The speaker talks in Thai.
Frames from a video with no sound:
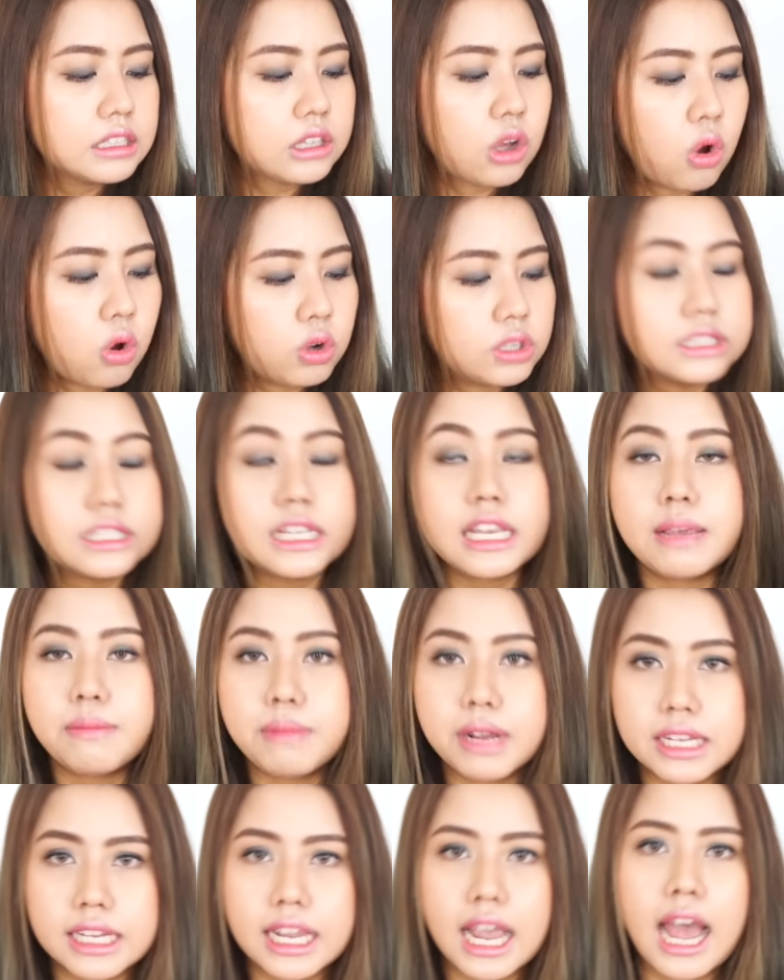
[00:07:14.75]
โทนสีเห
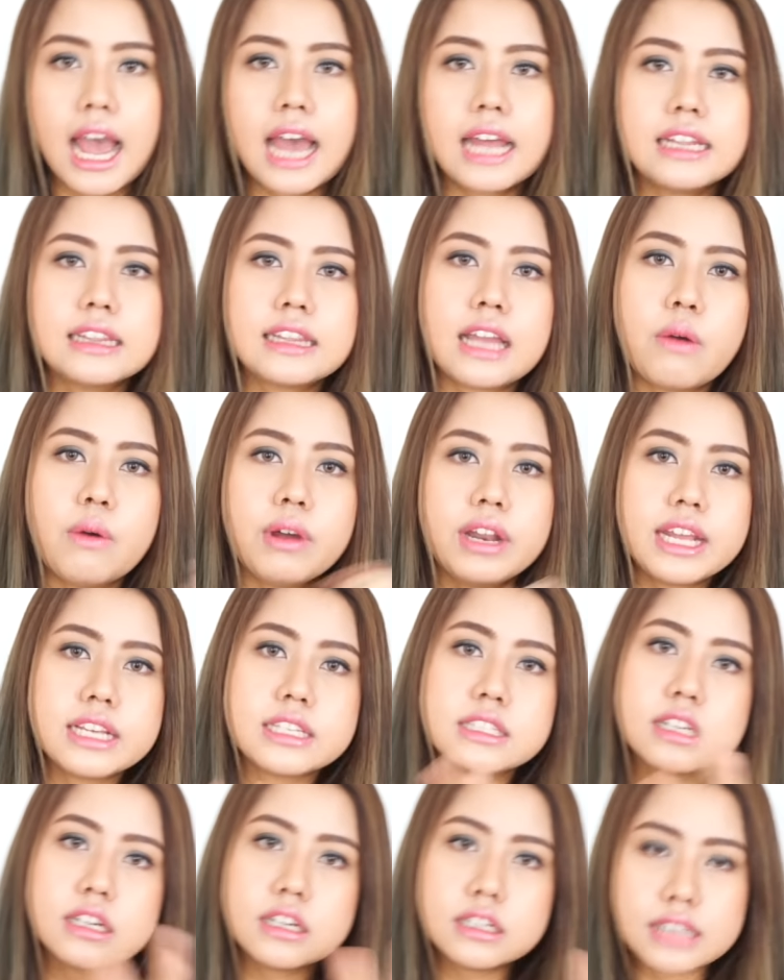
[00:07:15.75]
มือนกันแต่ว่า
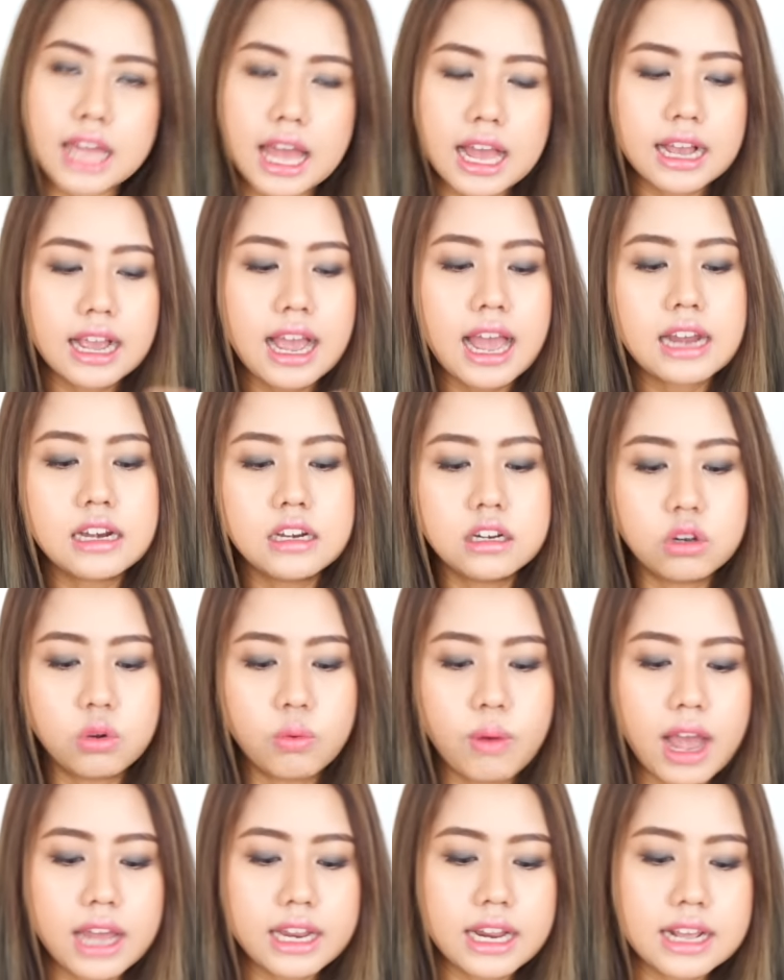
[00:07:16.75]
texture ต่างกันหรือ
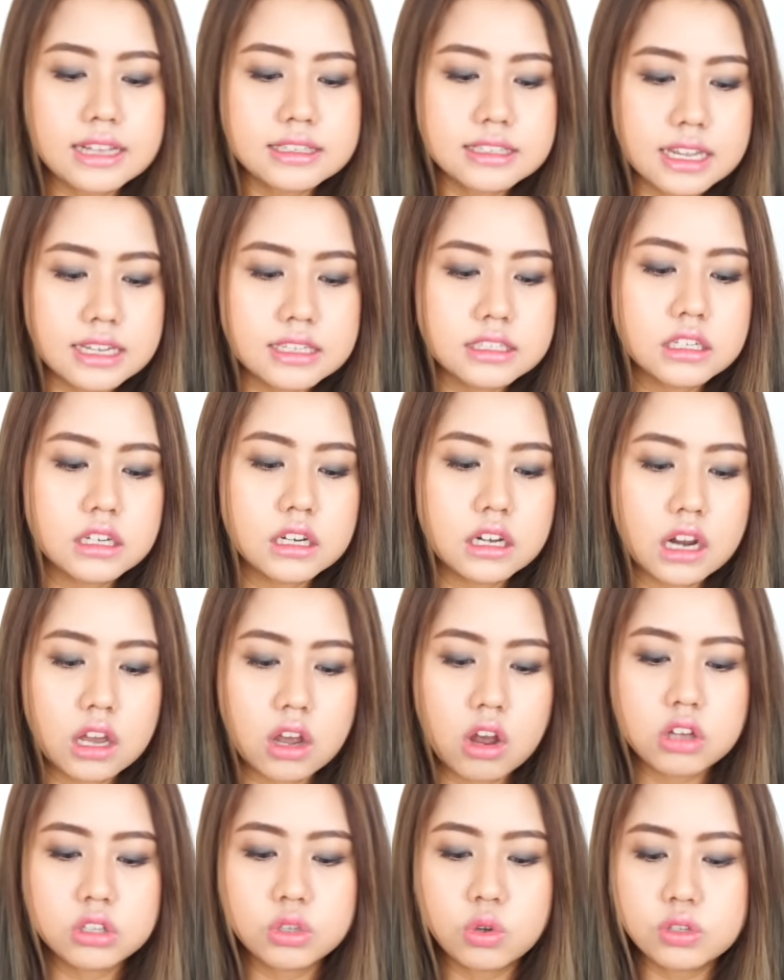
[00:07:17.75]
ว่าทั้ง texture แล้ว
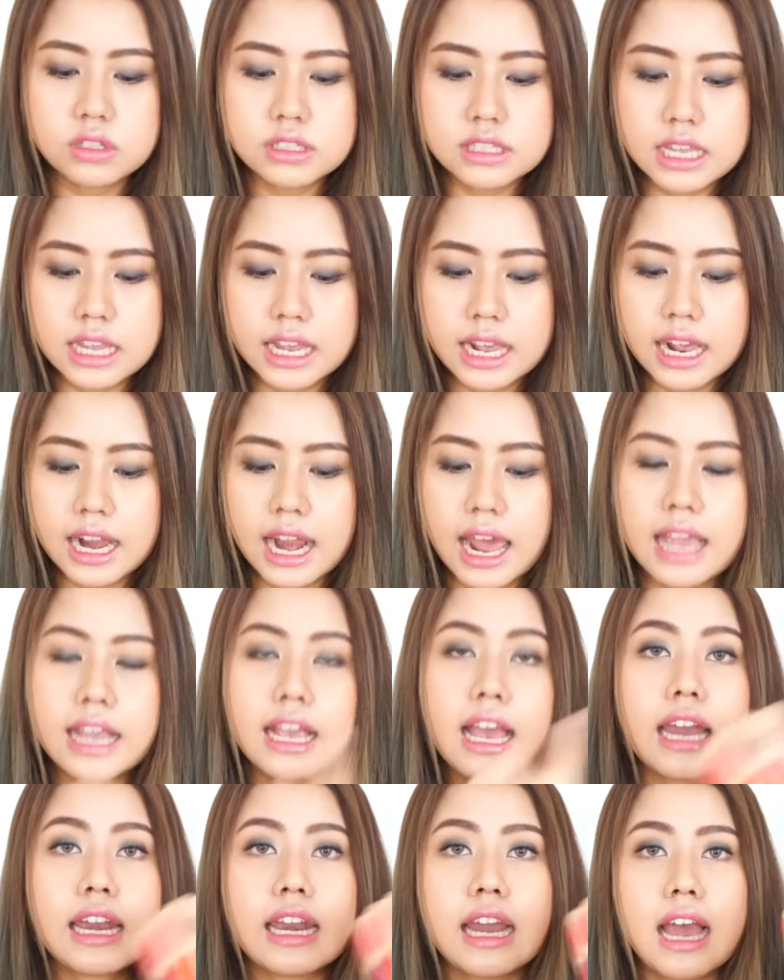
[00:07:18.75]
ก็โทนสีคล้ายๆ
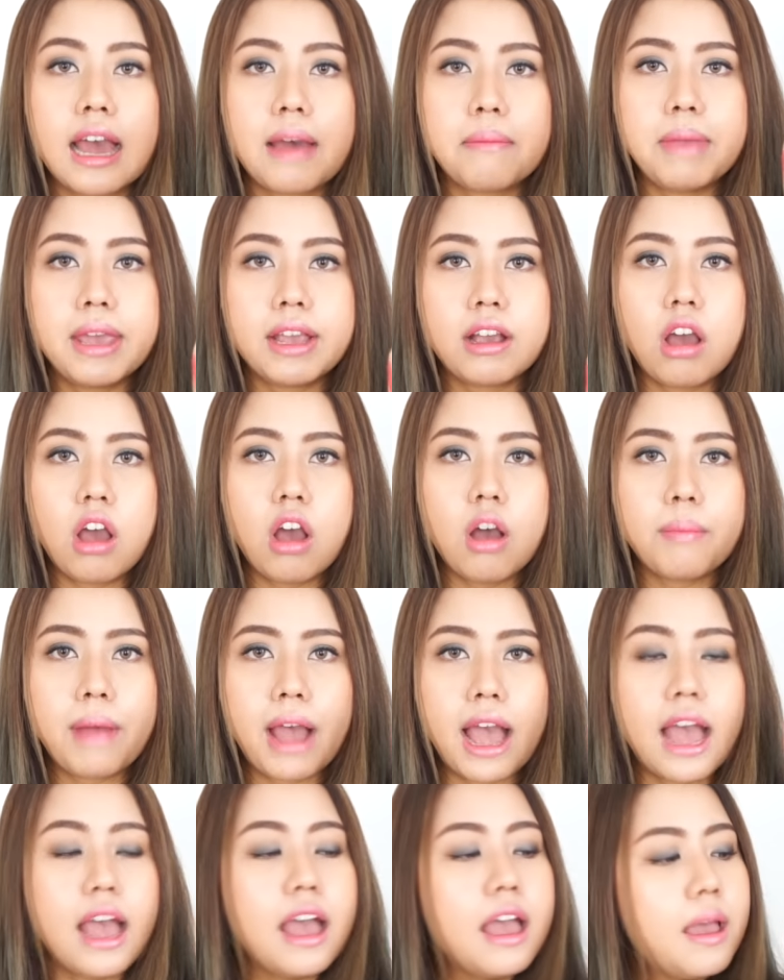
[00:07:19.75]
กันนะคะเมย์ก็
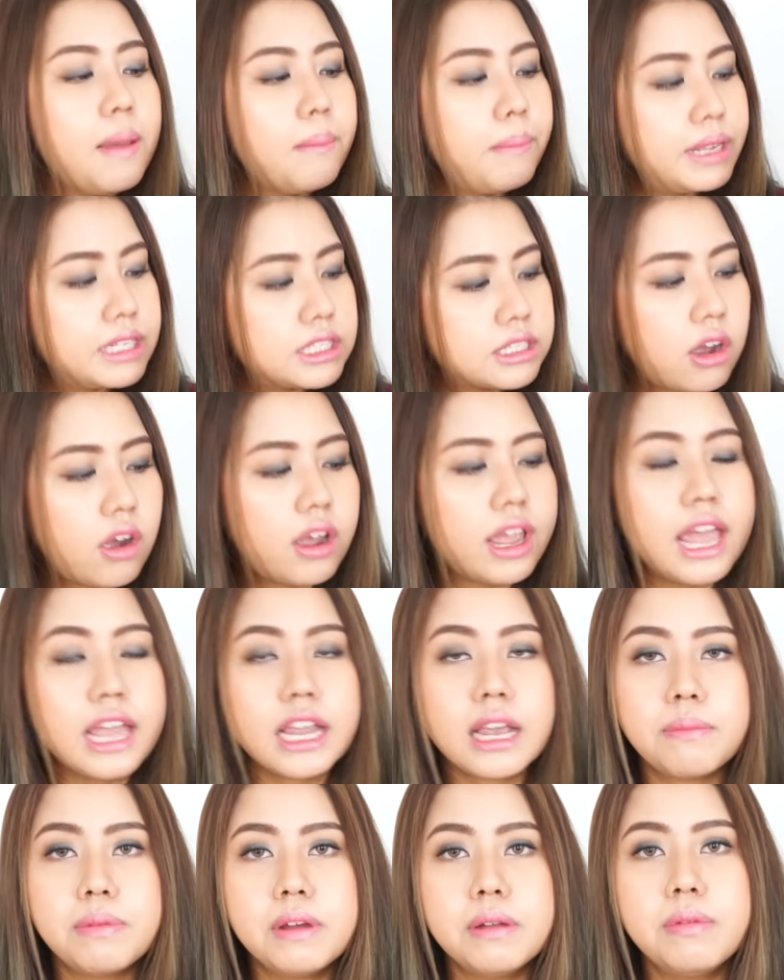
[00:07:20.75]
มาเป็นชอยให้
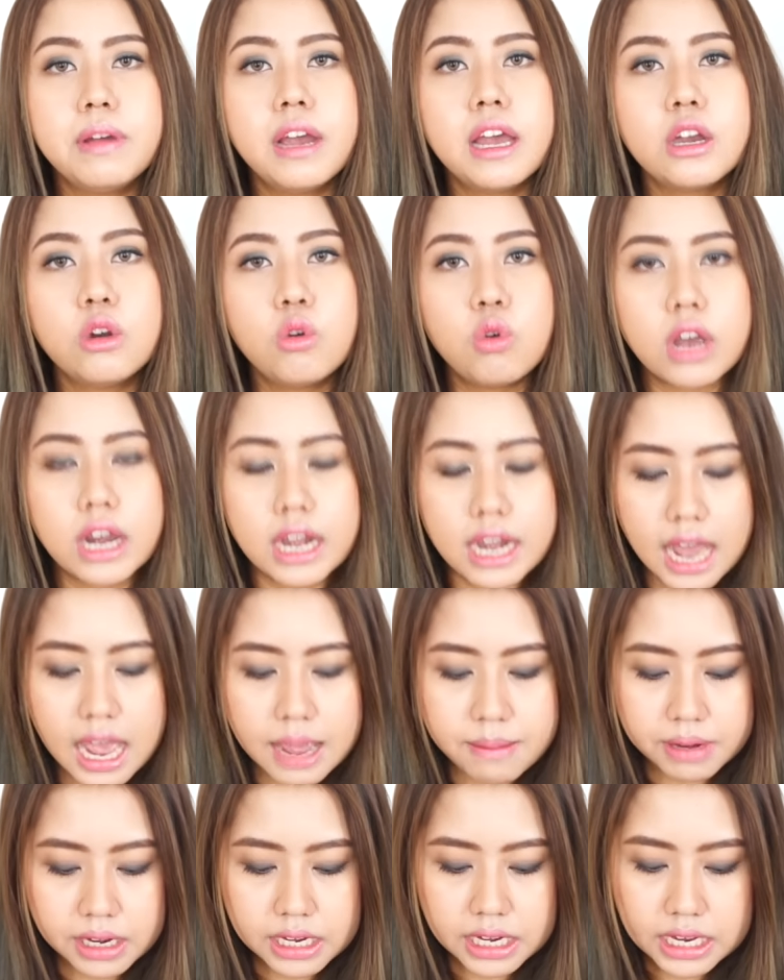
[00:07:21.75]
กับเพื่อนๆดูกันได้
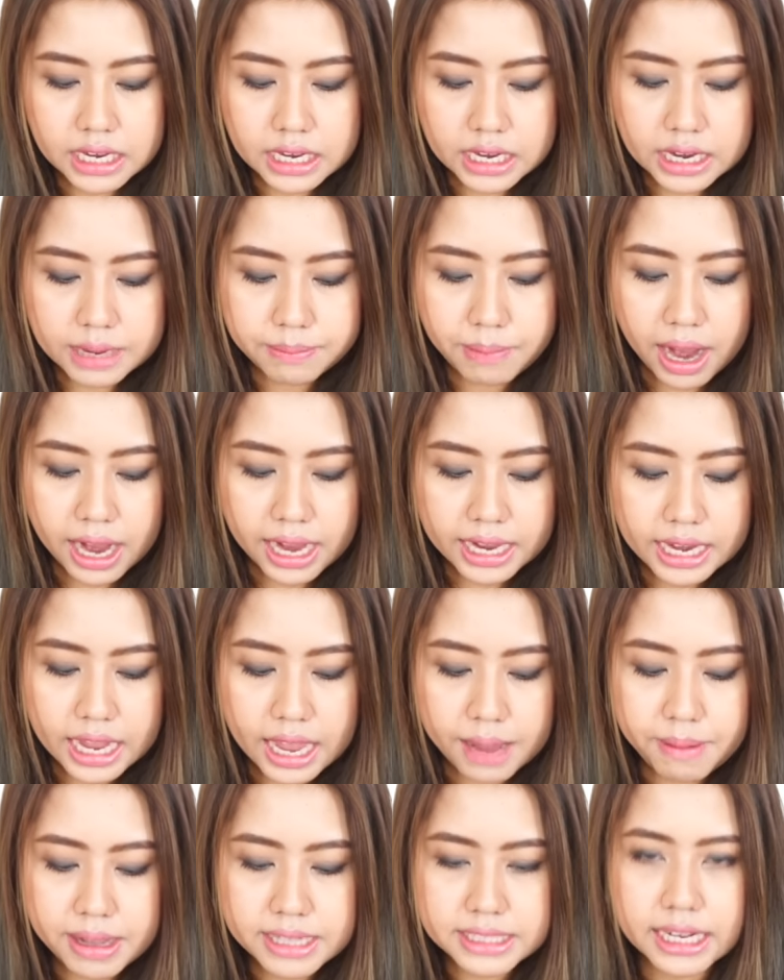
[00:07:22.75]
บางทีบางไอเท
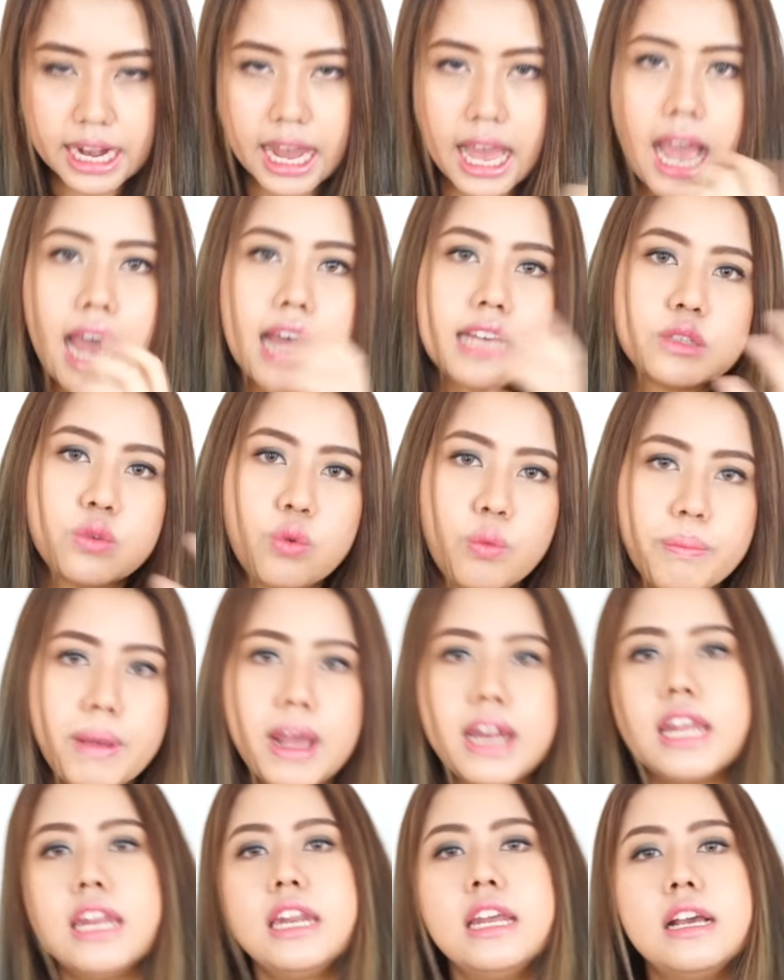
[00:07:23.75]
มอาจจะราคาสูงไป
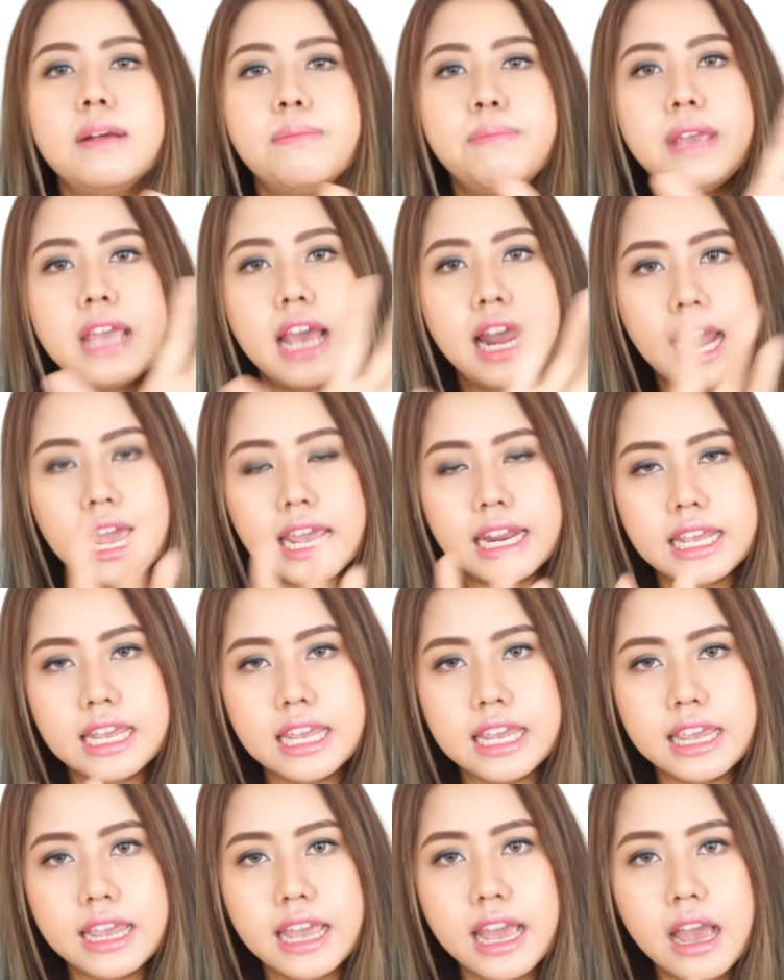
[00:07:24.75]
นิดนึงมีอะไรที่